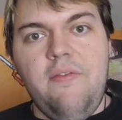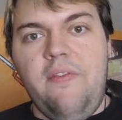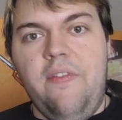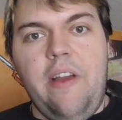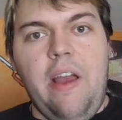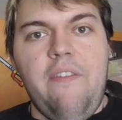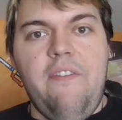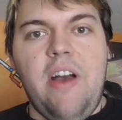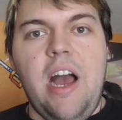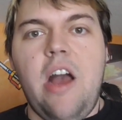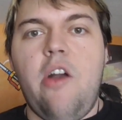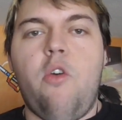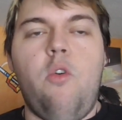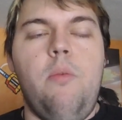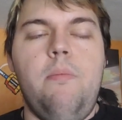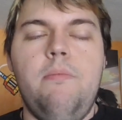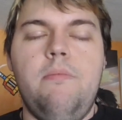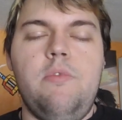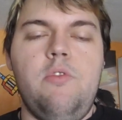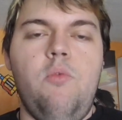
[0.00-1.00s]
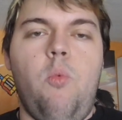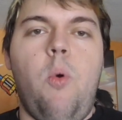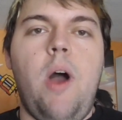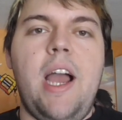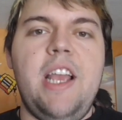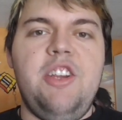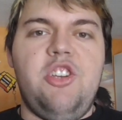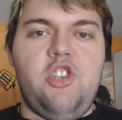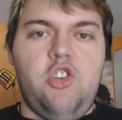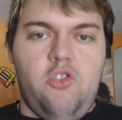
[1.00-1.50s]
Warum
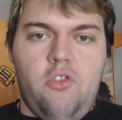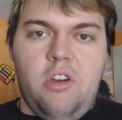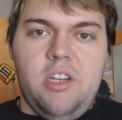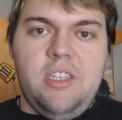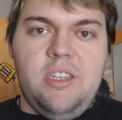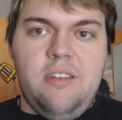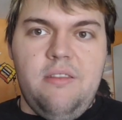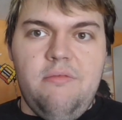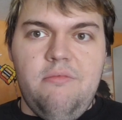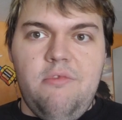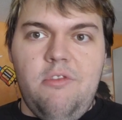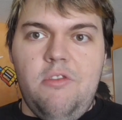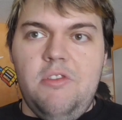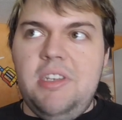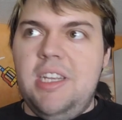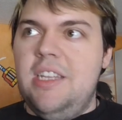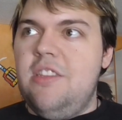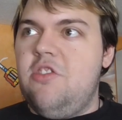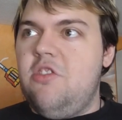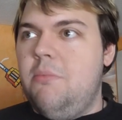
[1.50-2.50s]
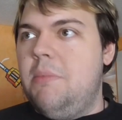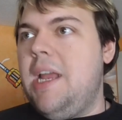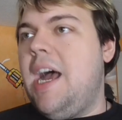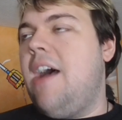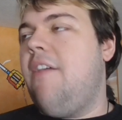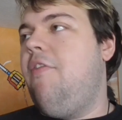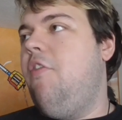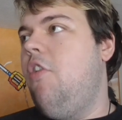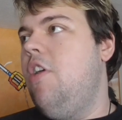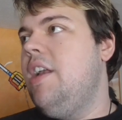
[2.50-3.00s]
why Schrott? Und dann zum
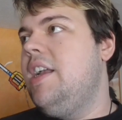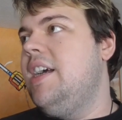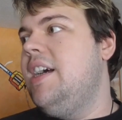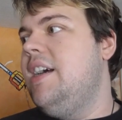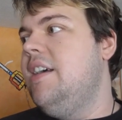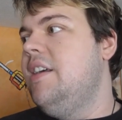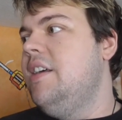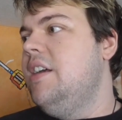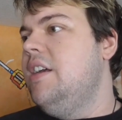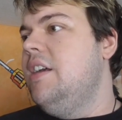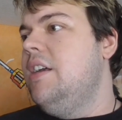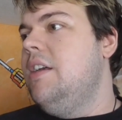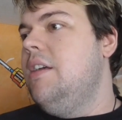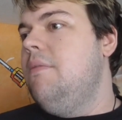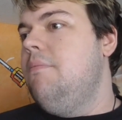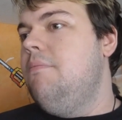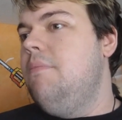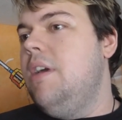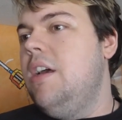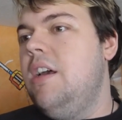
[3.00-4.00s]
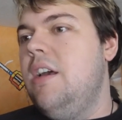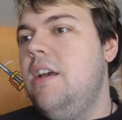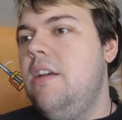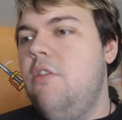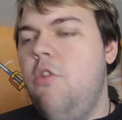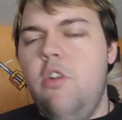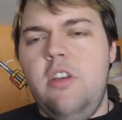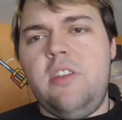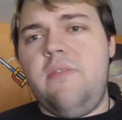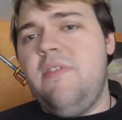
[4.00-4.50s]
Nachfolger
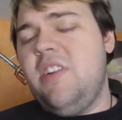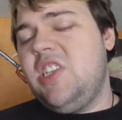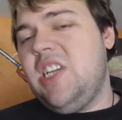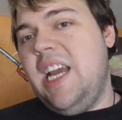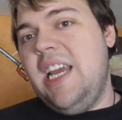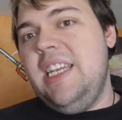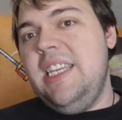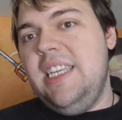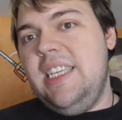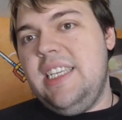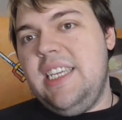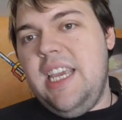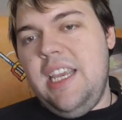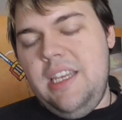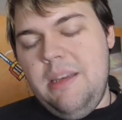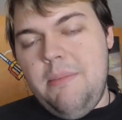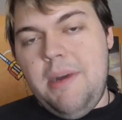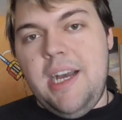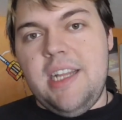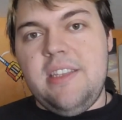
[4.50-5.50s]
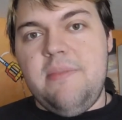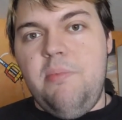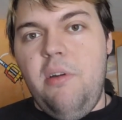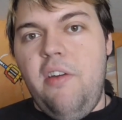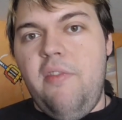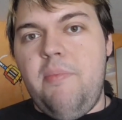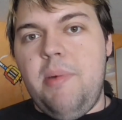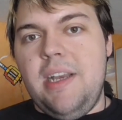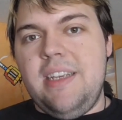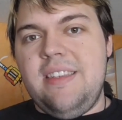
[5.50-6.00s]
äh, höchstwahrscheinlich Kingdom Hearts
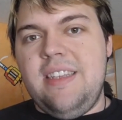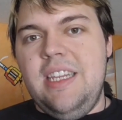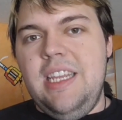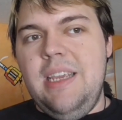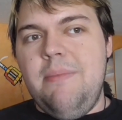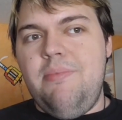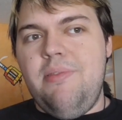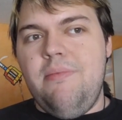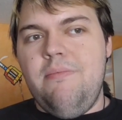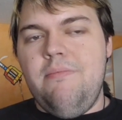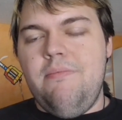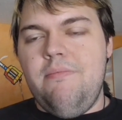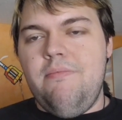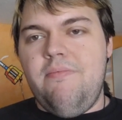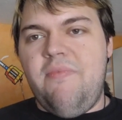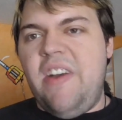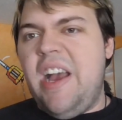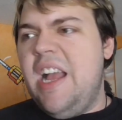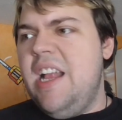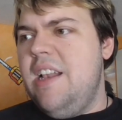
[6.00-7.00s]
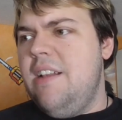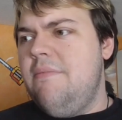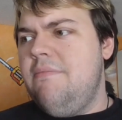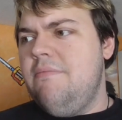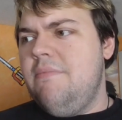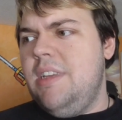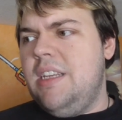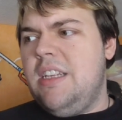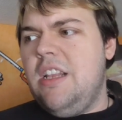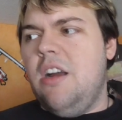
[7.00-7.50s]
Birth by Sleep, weil
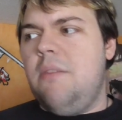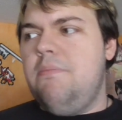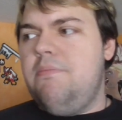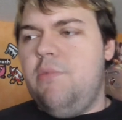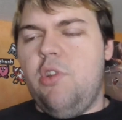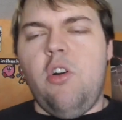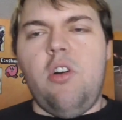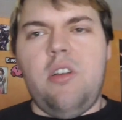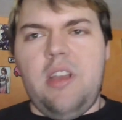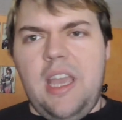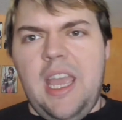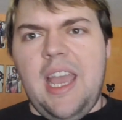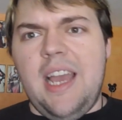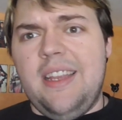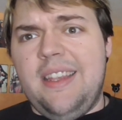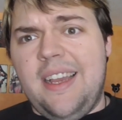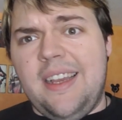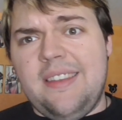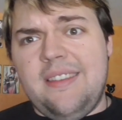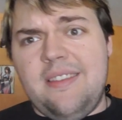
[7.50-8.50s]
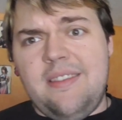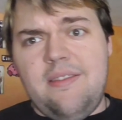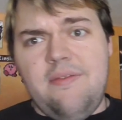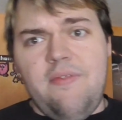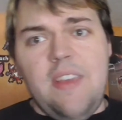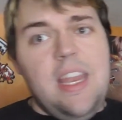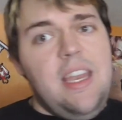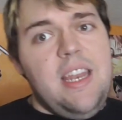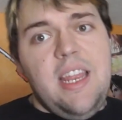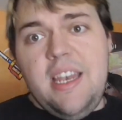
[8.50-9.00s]
ich glaube doch eher das,
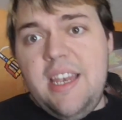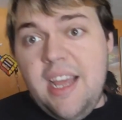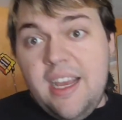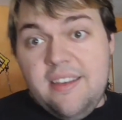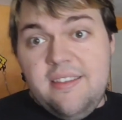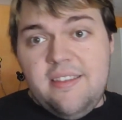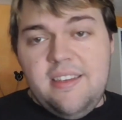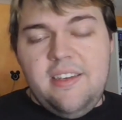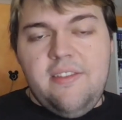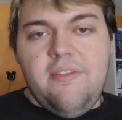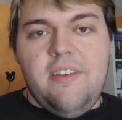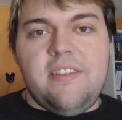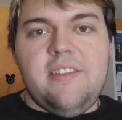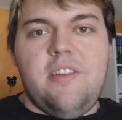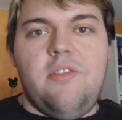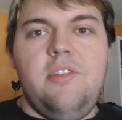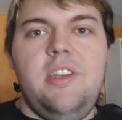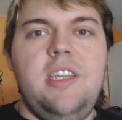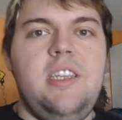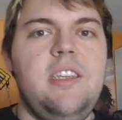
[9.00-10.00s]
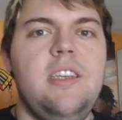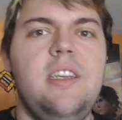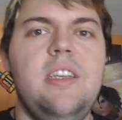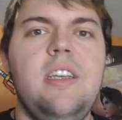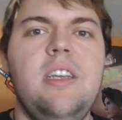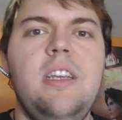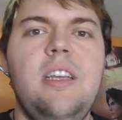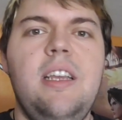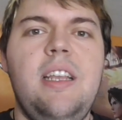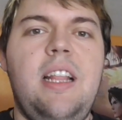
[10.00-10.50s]
wenn denn das, ich weiß auch nicht.
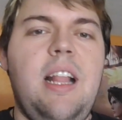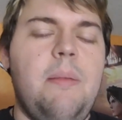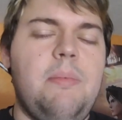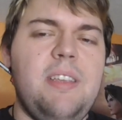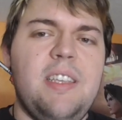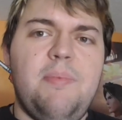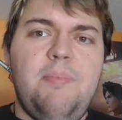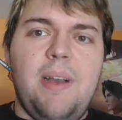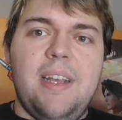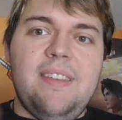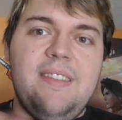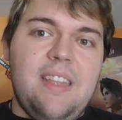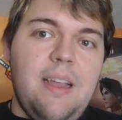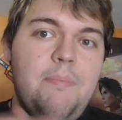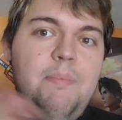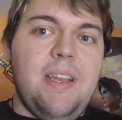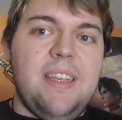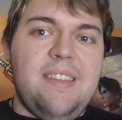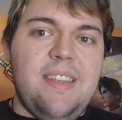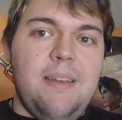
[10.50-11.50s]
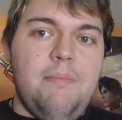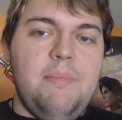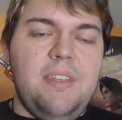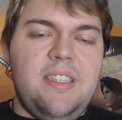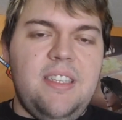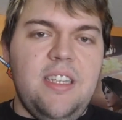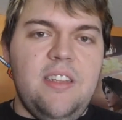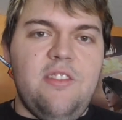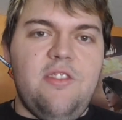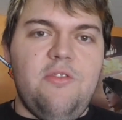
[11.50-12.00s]
Ich glaube, das passt da besser ein
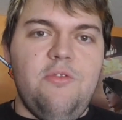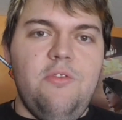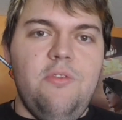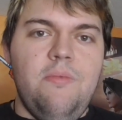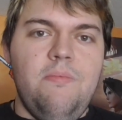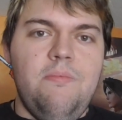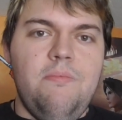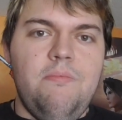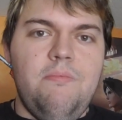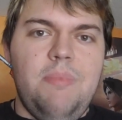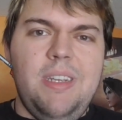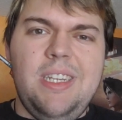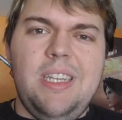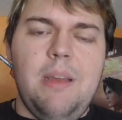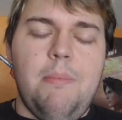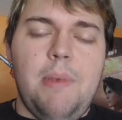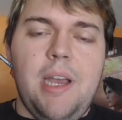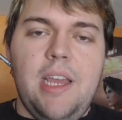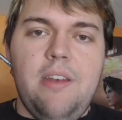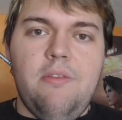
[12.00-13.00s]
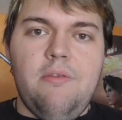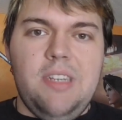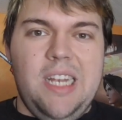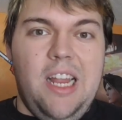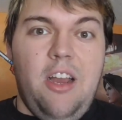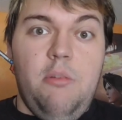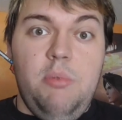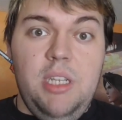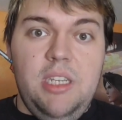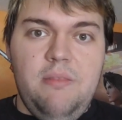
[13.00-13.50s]
bisschen zu, bin ich der Meinung,
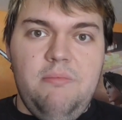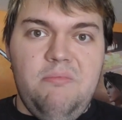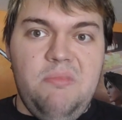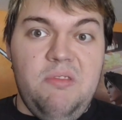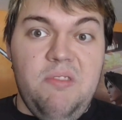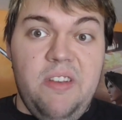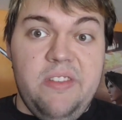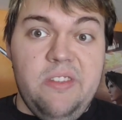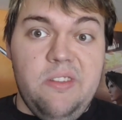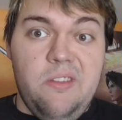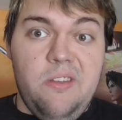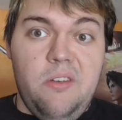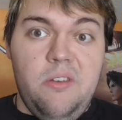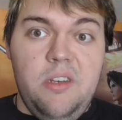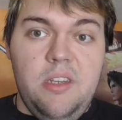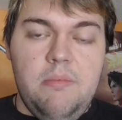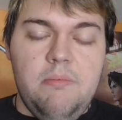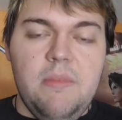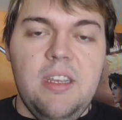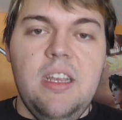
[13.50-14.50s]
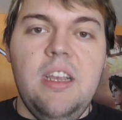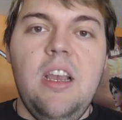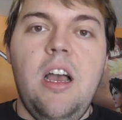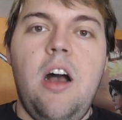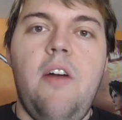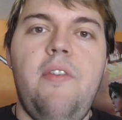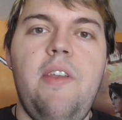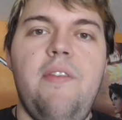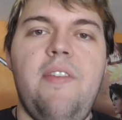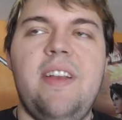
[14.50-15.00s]
glaube ich. Ich weiß es auch nicht.
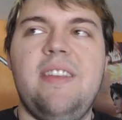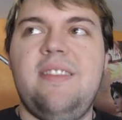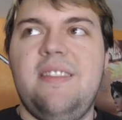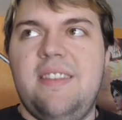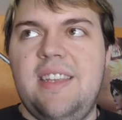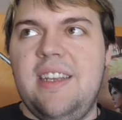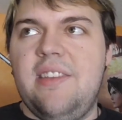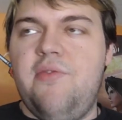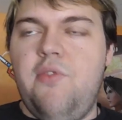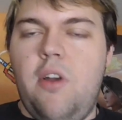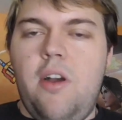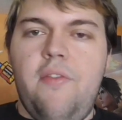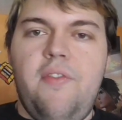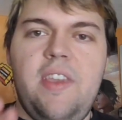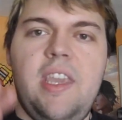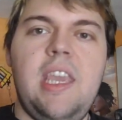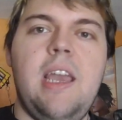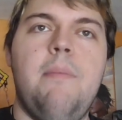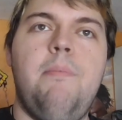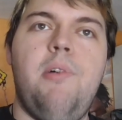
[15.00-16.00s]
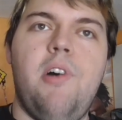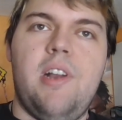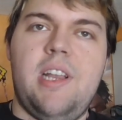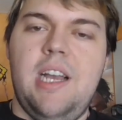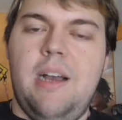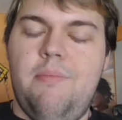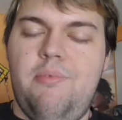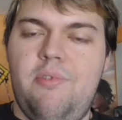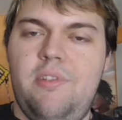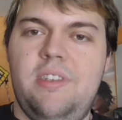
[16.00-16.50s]
Auf jeden Fall ist es das, worauf ich eher
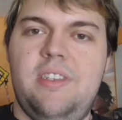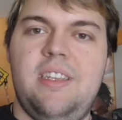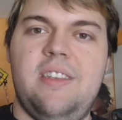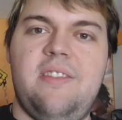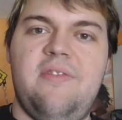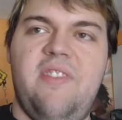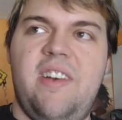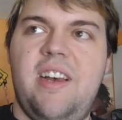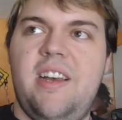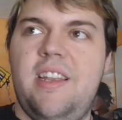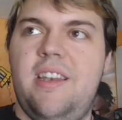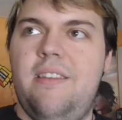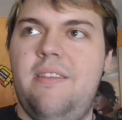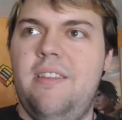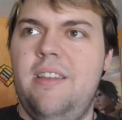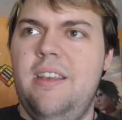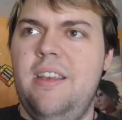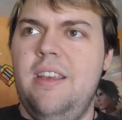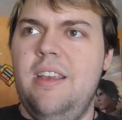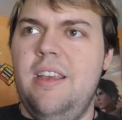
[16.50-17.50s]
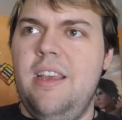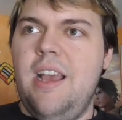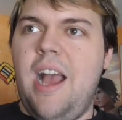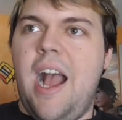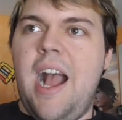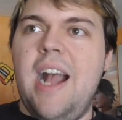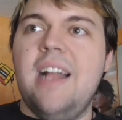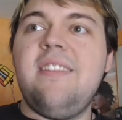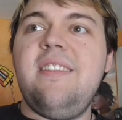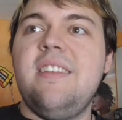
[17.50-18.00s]
Bock habe und das waren
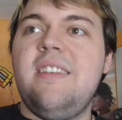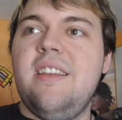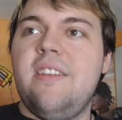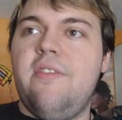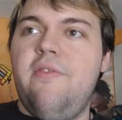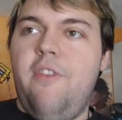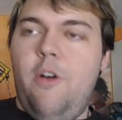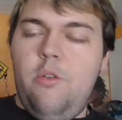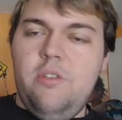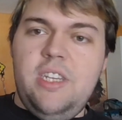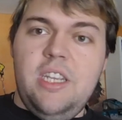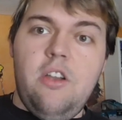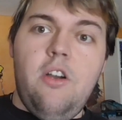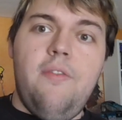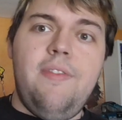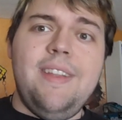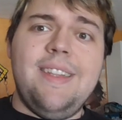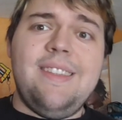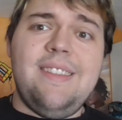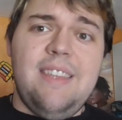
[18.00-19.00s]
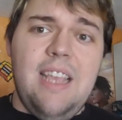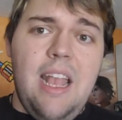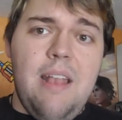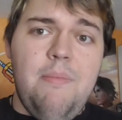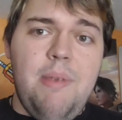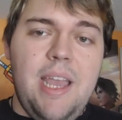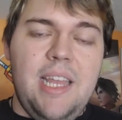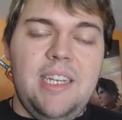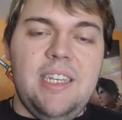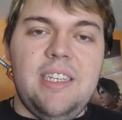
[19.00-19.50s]
als ich das Voting
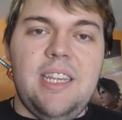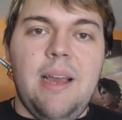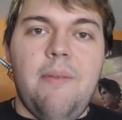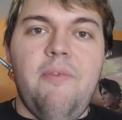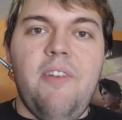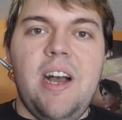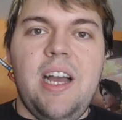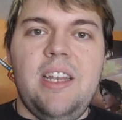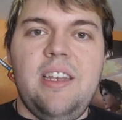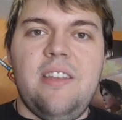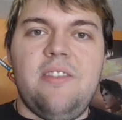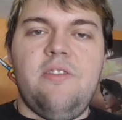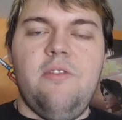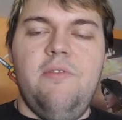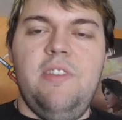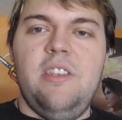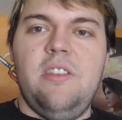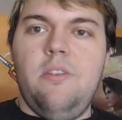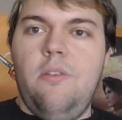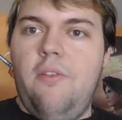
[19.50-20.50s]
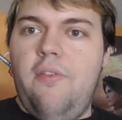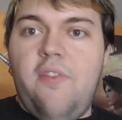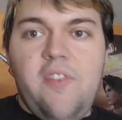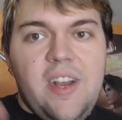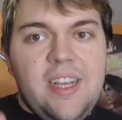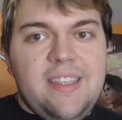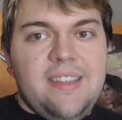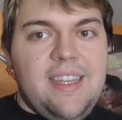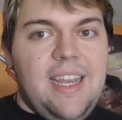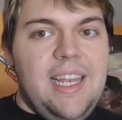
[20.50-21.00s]
offiziell beendet habe, waren das sowieso
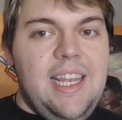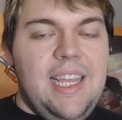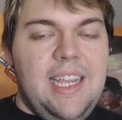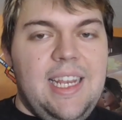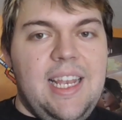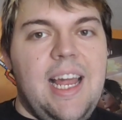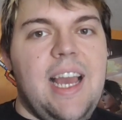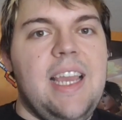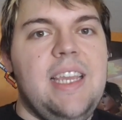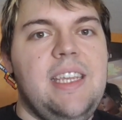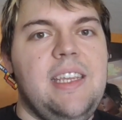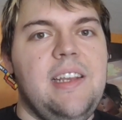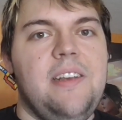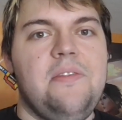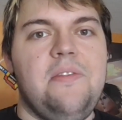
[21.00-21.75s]
fast alle gleich.